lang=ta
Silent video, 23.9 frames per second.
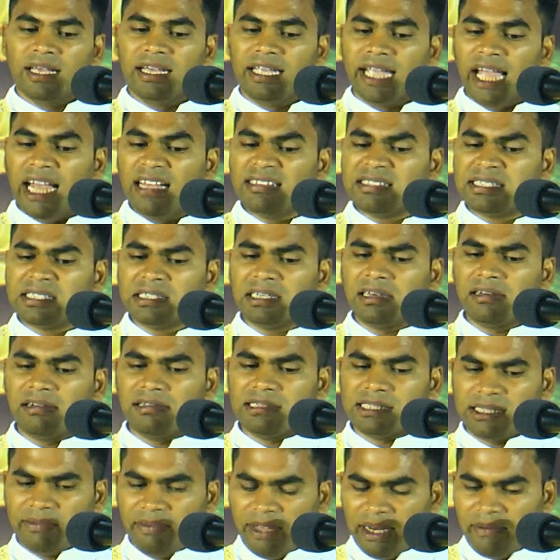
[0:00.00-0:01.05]
இயேசு
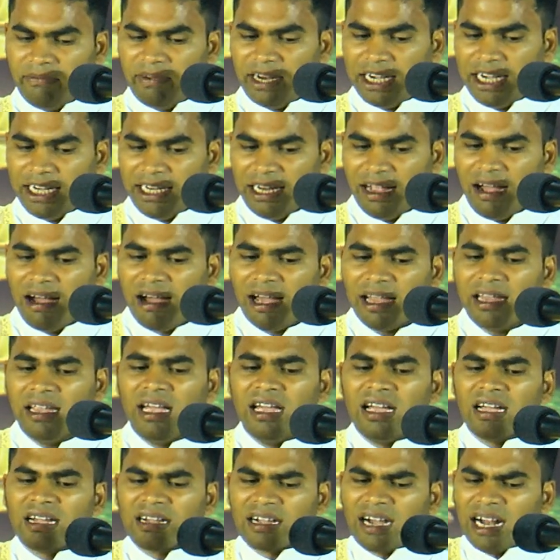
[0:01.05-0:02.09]
கிறிஸ்துவின் வழியாய்
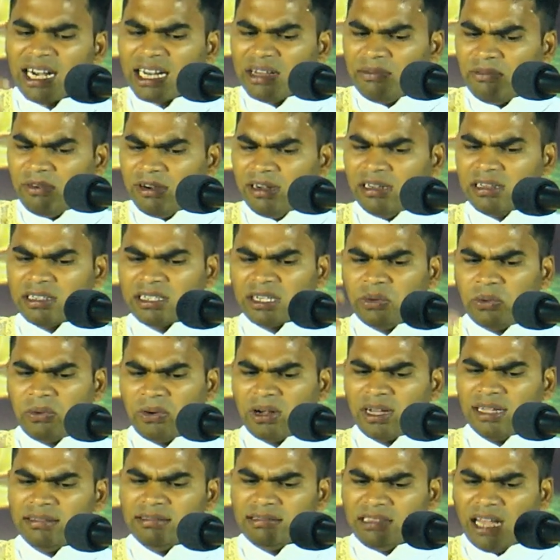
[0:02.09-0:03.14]
கடவுளுக்கு
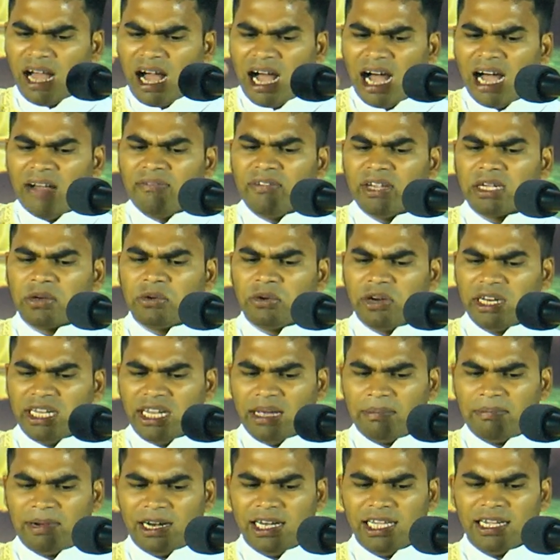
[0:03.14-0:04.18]
உகந்த
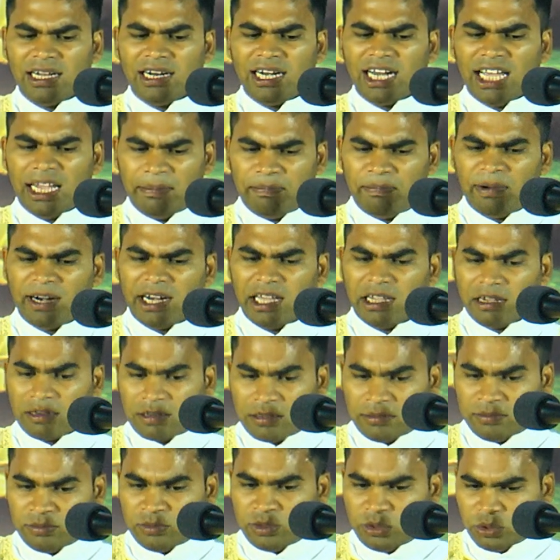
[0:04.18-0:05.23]
ஆவிக்குரிய பலிகளை
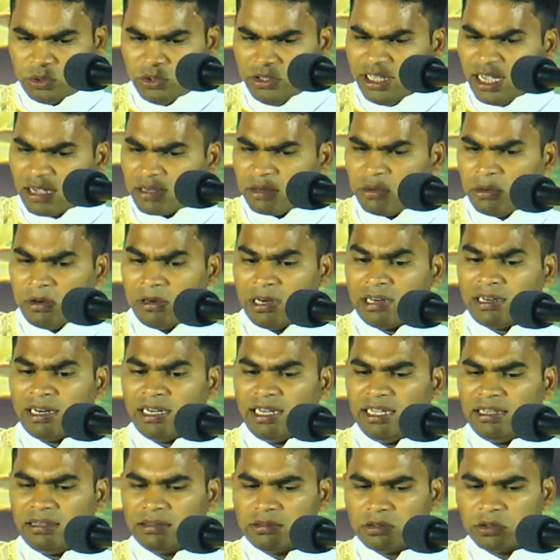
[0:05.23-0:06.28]
படைக்கும் தூய
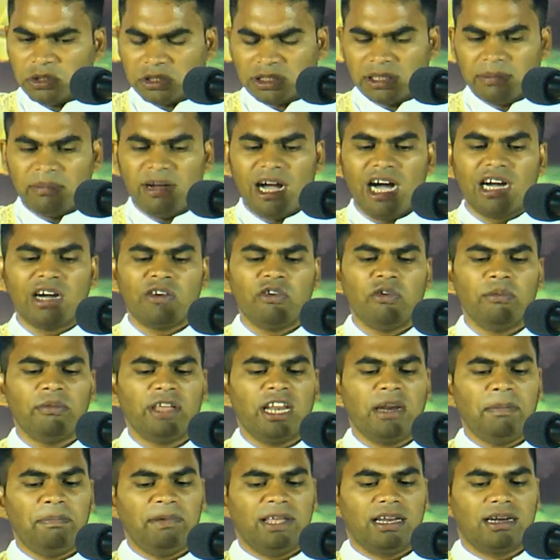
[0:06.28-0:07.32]
குருக்களின் கூட்டமாகவும்
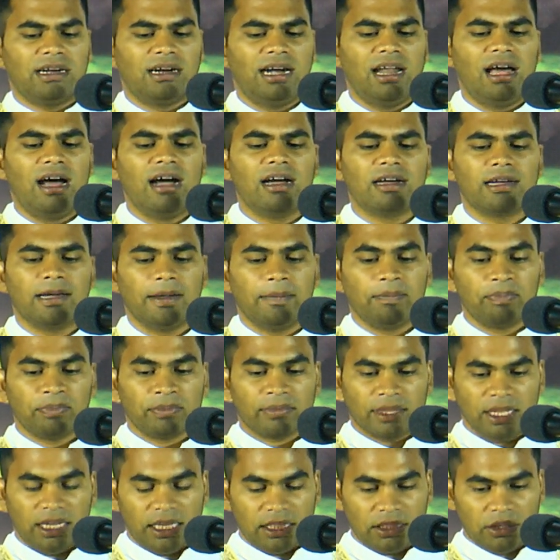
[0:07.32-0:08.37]
இருப்பீர்களாக
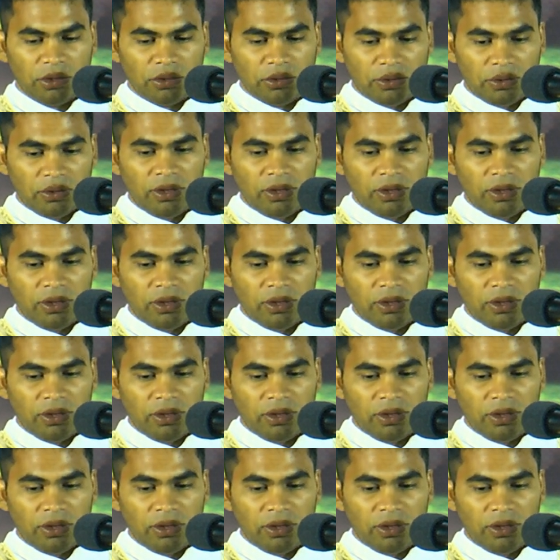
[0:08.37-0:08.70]
இதோ